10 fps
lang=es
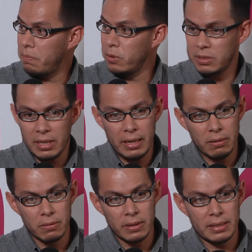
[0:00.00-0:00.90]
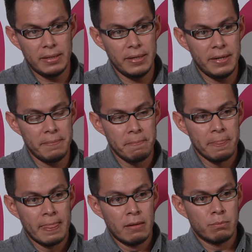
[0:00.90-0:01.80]
Capotzalco, que tiene
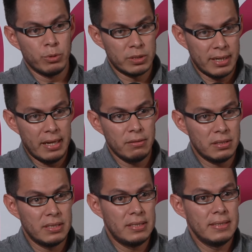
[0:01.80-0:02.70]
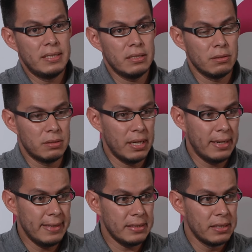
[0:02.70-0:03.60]
posgrados en ciencias
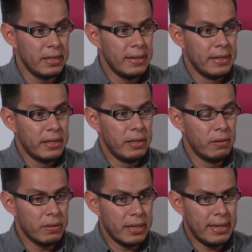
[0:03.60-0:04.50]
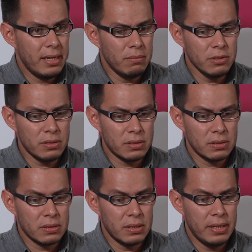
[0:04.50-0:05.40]
sociales, y lo que queríamos,
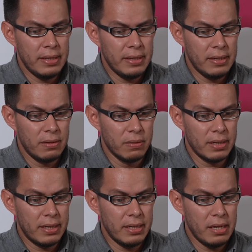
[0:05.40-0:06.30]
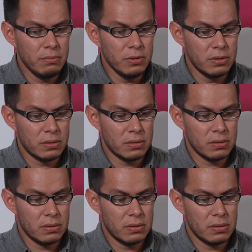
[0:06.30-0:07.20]
eh, lo que queríamos
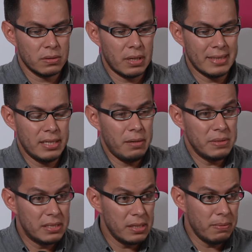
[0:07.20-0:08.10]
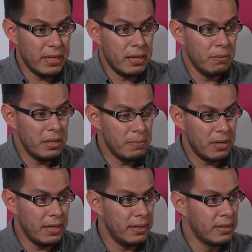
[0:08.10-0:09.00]
hacer visible y
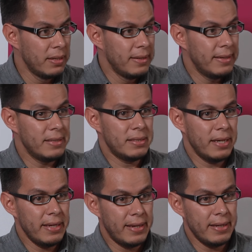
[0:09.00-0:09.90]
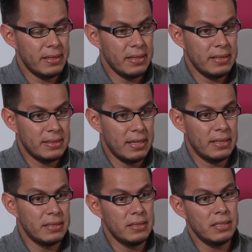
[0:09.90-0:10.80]
audible es que hay gente desde
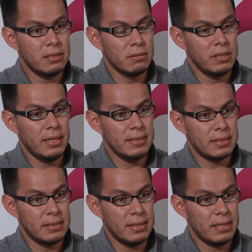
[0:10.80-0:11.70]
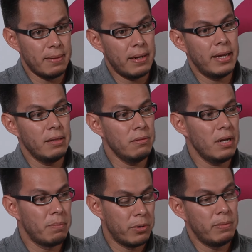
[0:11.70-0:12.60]
las ciencias sociales que está trabajando
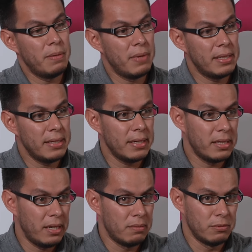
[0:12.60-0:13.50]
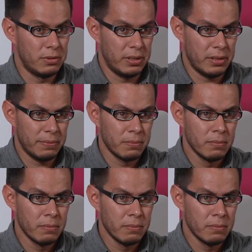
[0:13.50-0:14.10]
la problemática de la música.